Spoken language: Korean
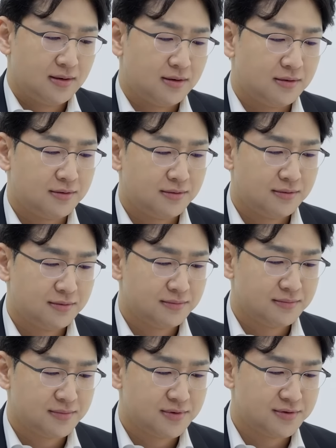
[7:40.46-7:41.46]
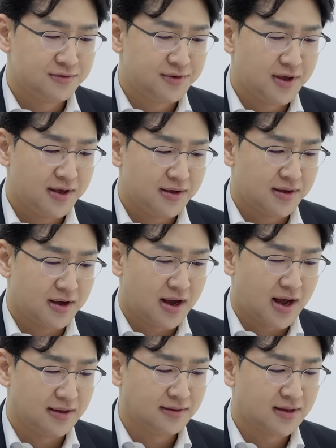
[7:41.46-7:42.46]
어 그게
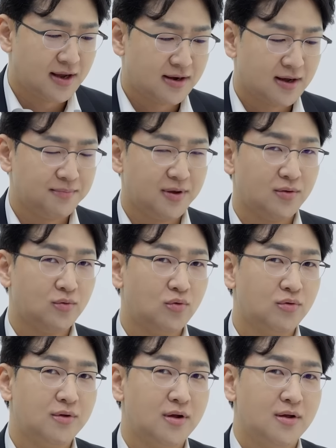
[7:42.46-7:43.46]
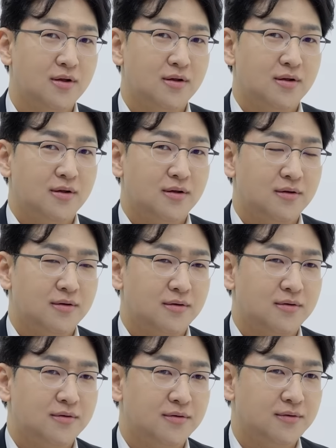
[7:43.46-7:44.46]
안타깝게도 음.
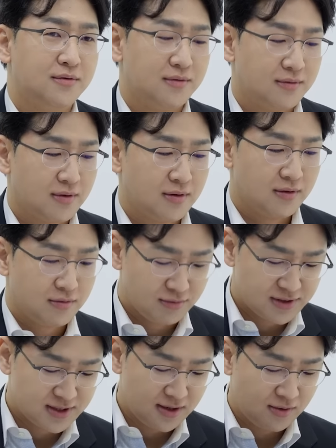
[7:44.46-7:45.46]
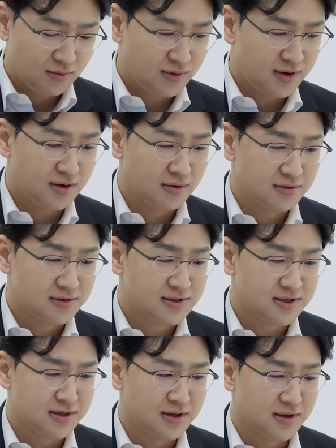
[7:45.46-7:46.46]
그 손실로
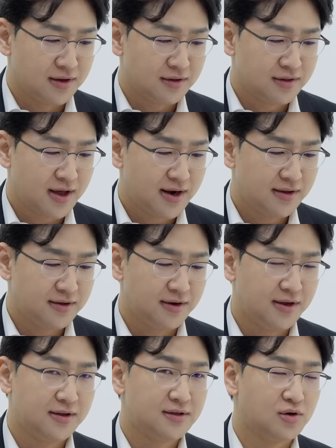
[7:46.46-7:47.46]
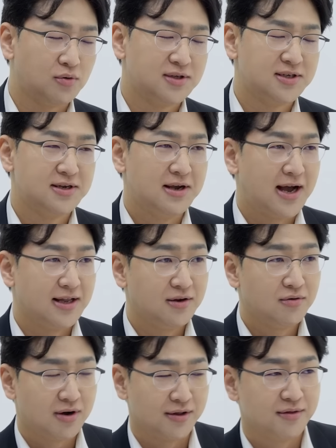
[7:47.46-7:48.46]
이어진 사례들이 적지 않은
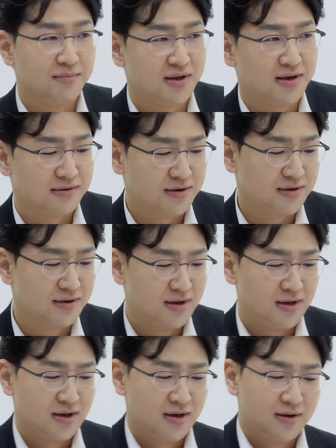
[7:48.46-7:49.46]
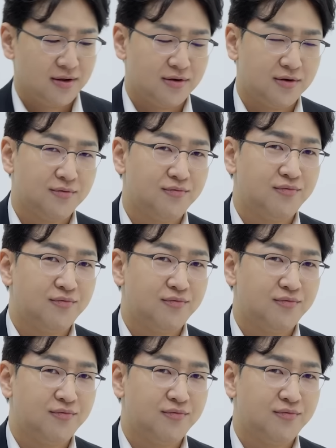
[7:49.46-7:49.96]
어, 것 같습니다. 아, 네. 네. 어,